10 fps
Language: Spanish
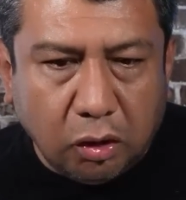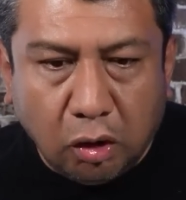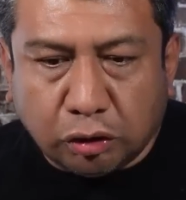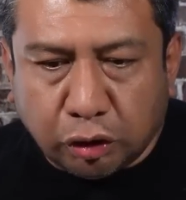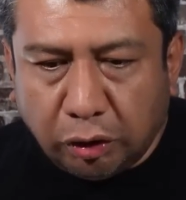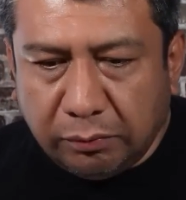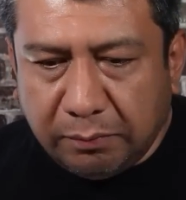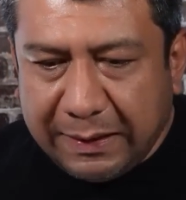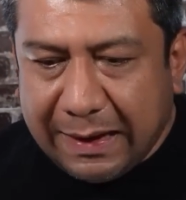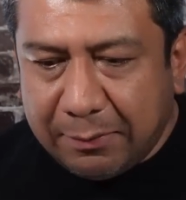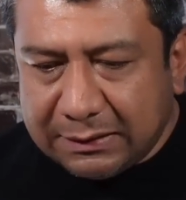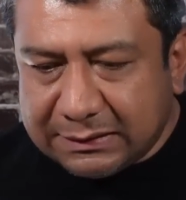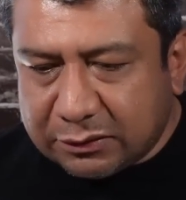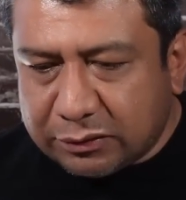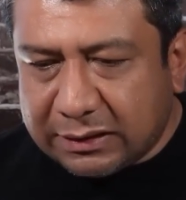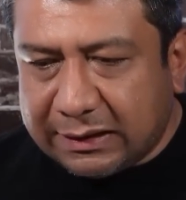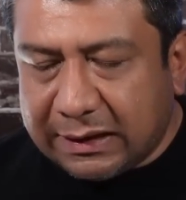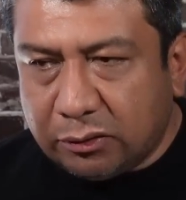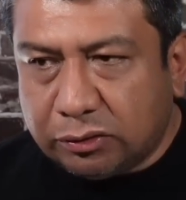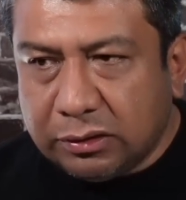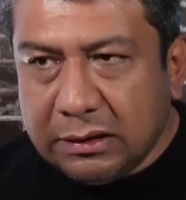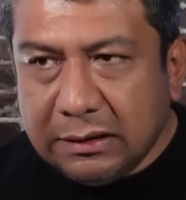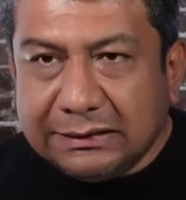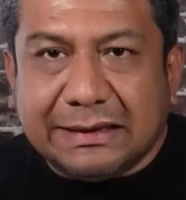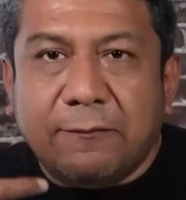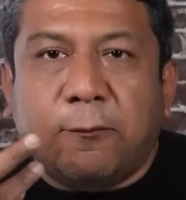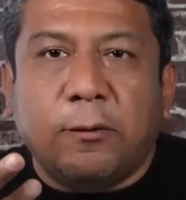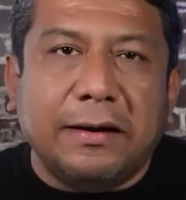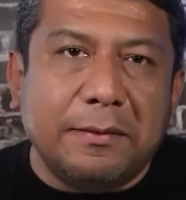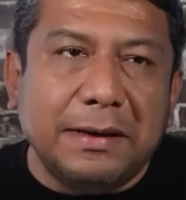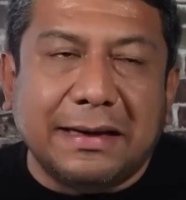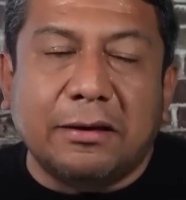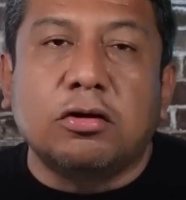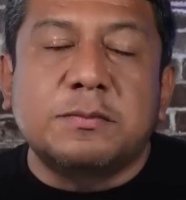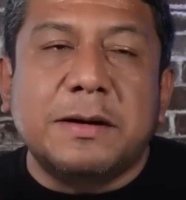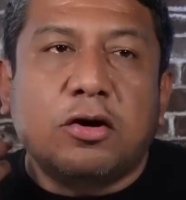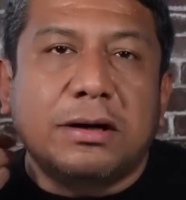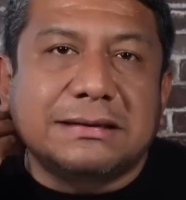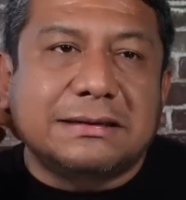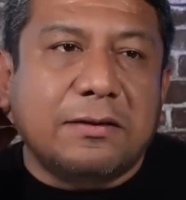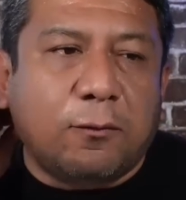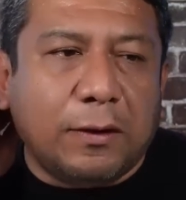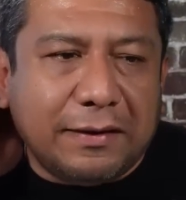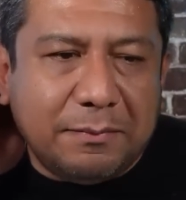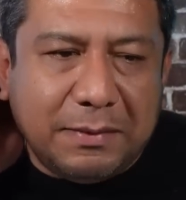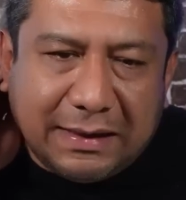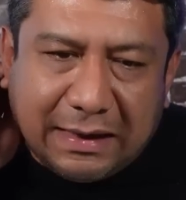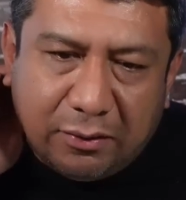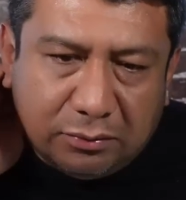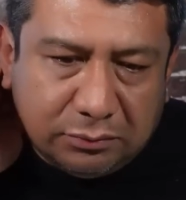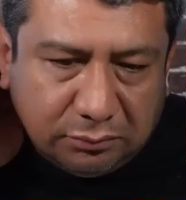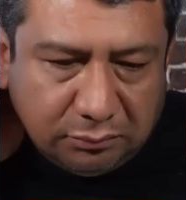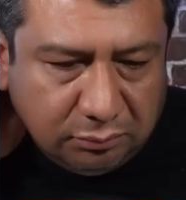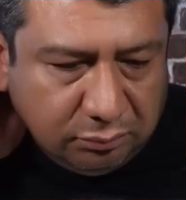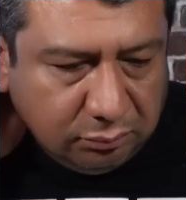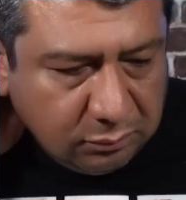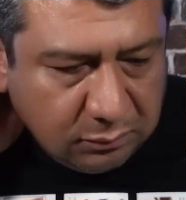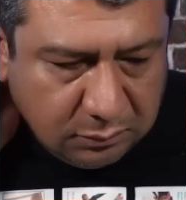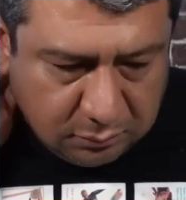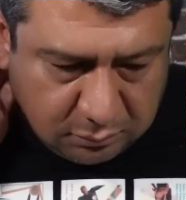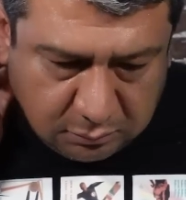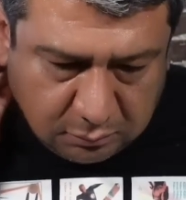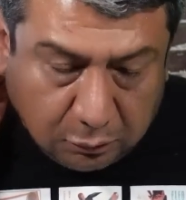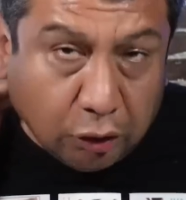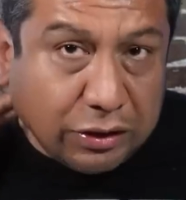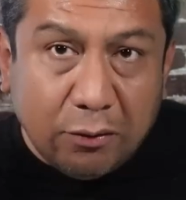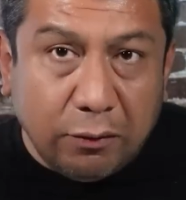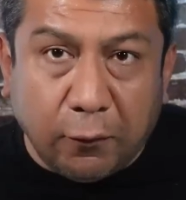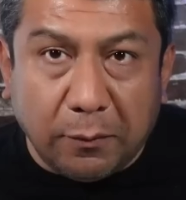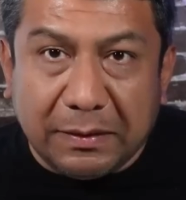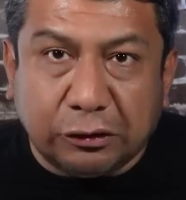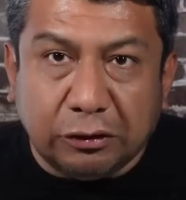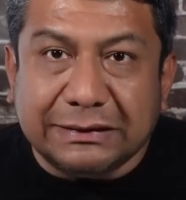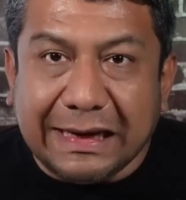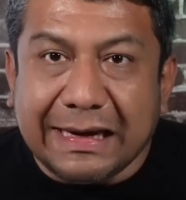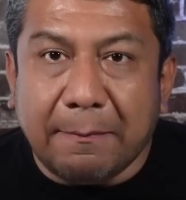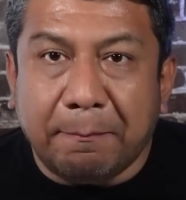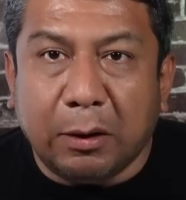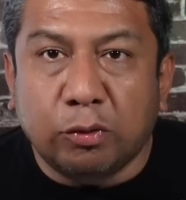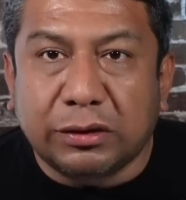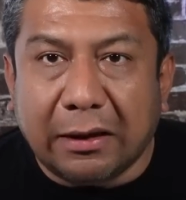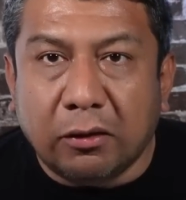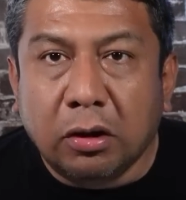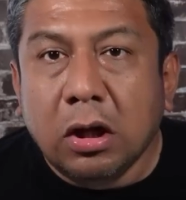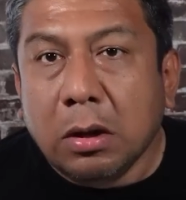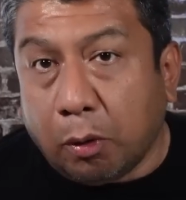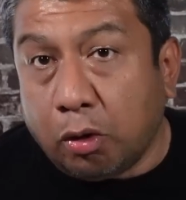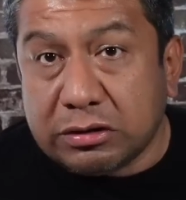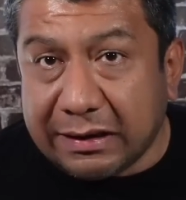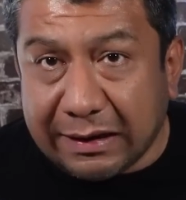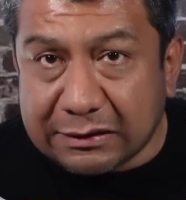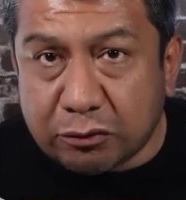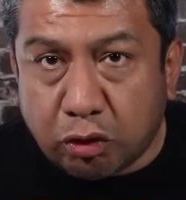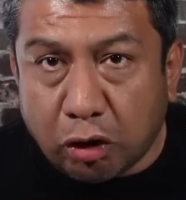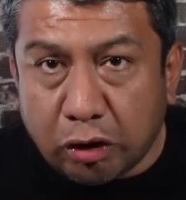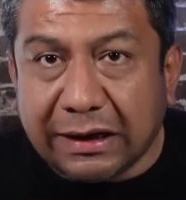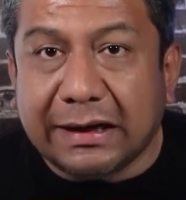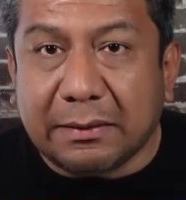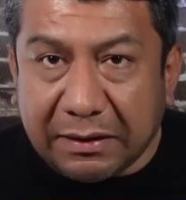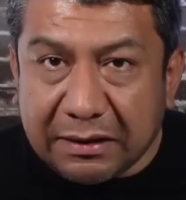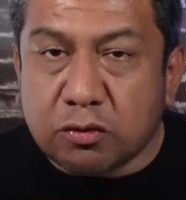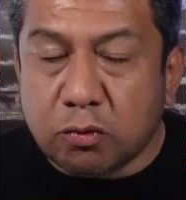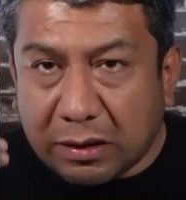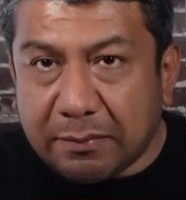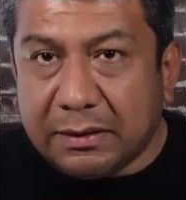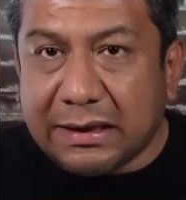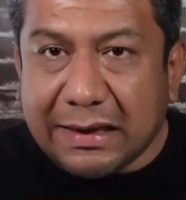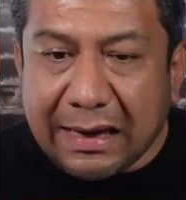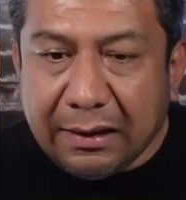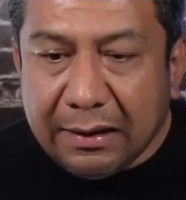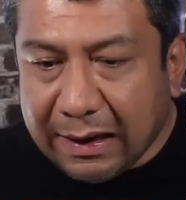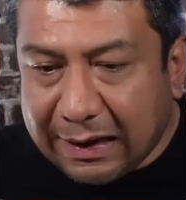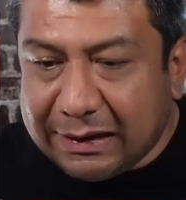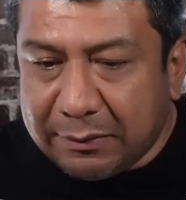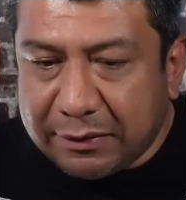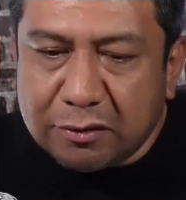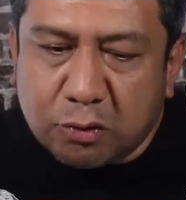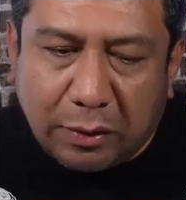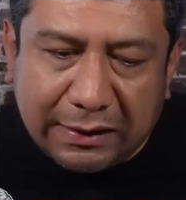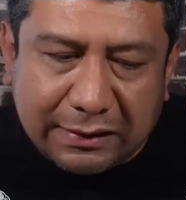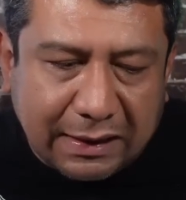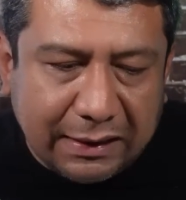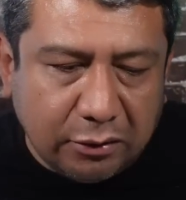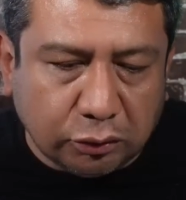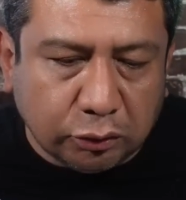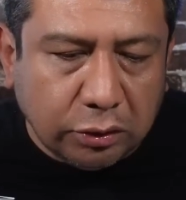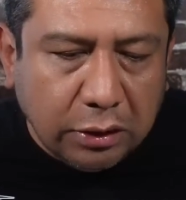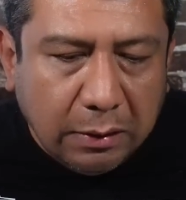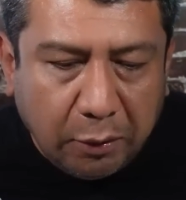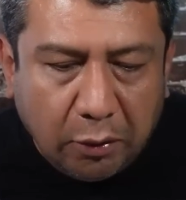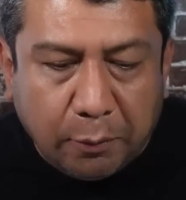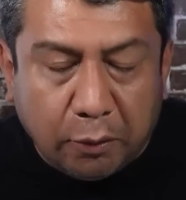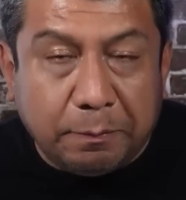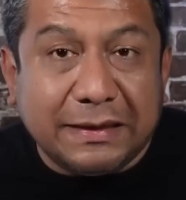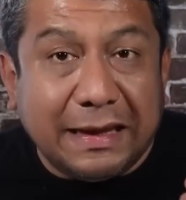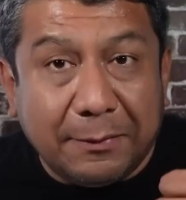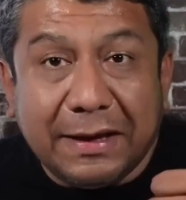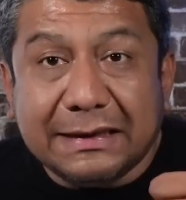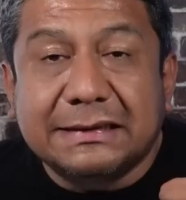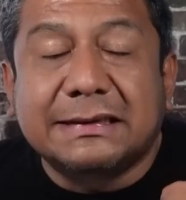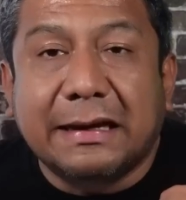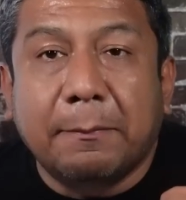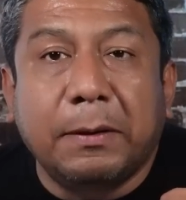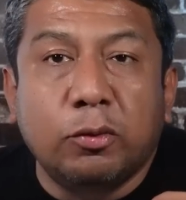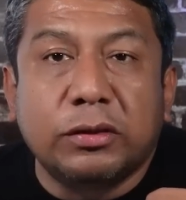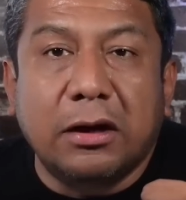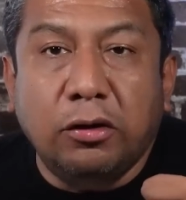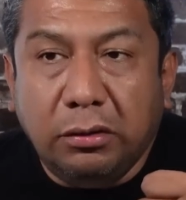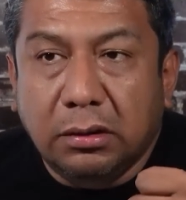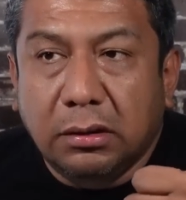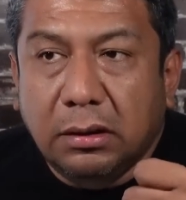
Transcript: no son viables estos arqueros. Están fuera de Los mejores están fuera del mercado. No tengo información si hayan preguntado por José de Jesús Corona, que también es un guardameta ya arriba de los 40 años. Pero por Talavera sí sé que preguntaron